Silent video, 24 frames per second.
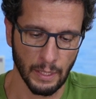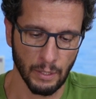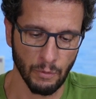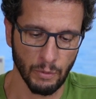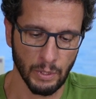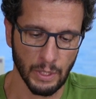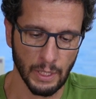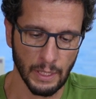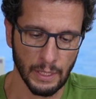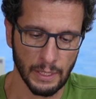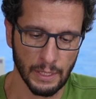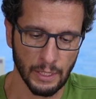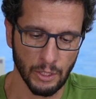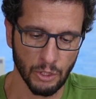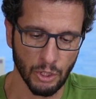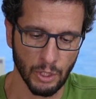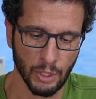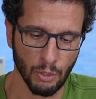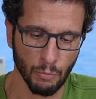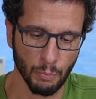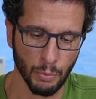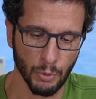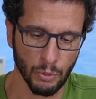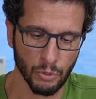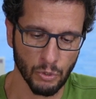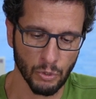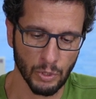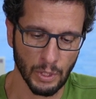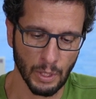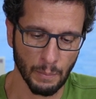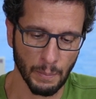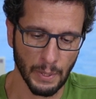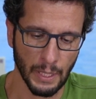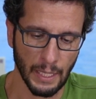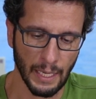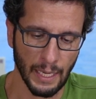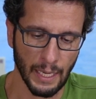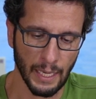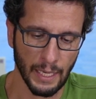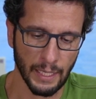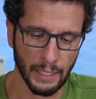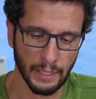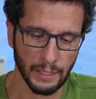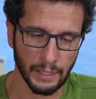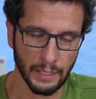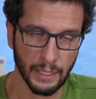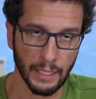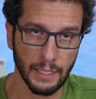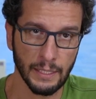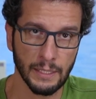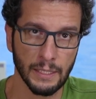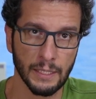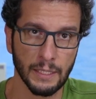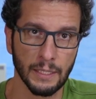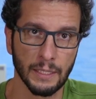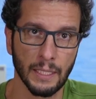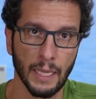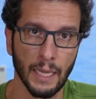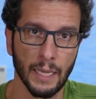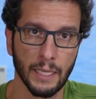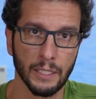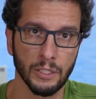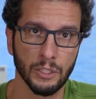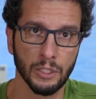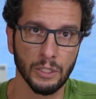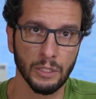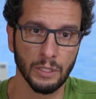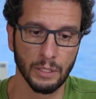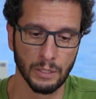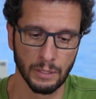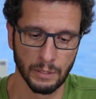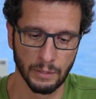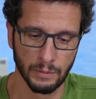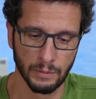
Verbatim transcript: E o interessante é que eu posso trabalhar a intensidade